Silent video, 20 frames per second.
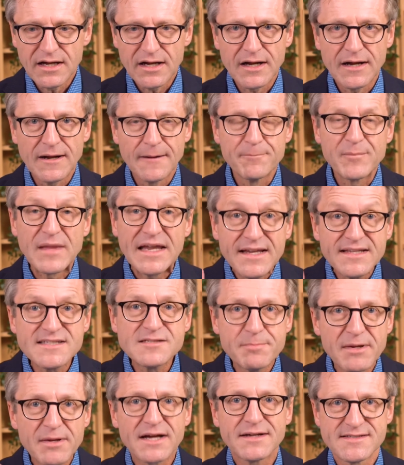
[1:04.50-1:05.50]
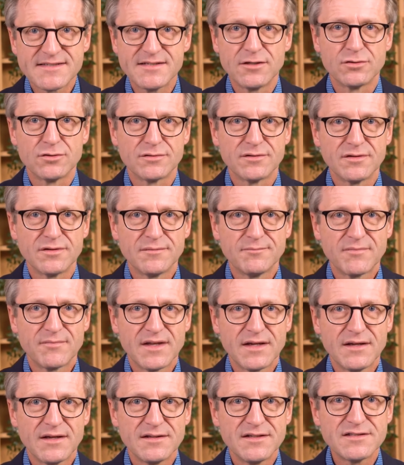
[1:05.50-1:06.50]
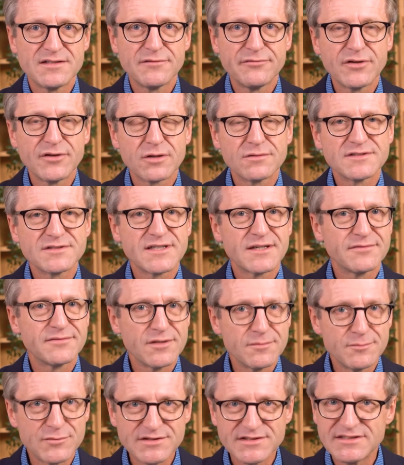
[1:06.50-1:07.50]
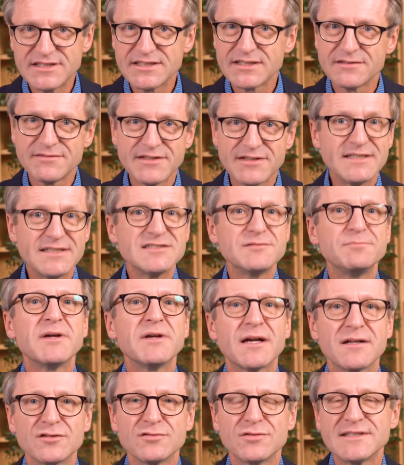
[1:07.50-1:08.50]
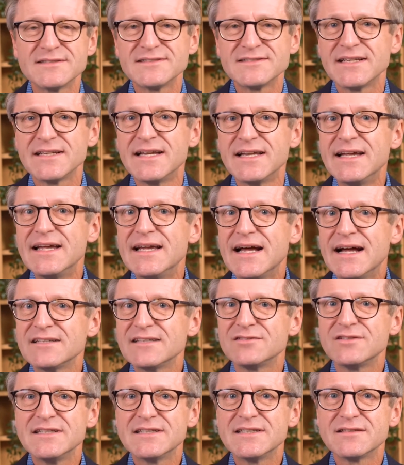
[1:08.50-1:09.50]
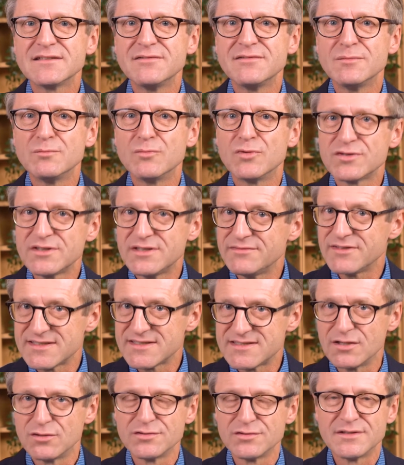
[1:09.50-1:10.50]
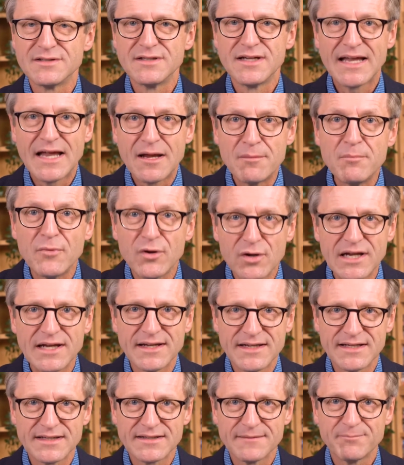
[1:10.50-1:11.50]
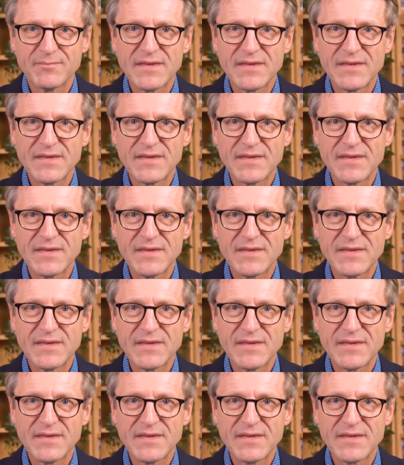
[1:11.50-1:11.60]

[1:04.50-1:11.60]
äh, Inspiration. Diese Führungskräfte müssen irgendwie Inspiratoren sein, also irgendwie Motivation ermöglichen.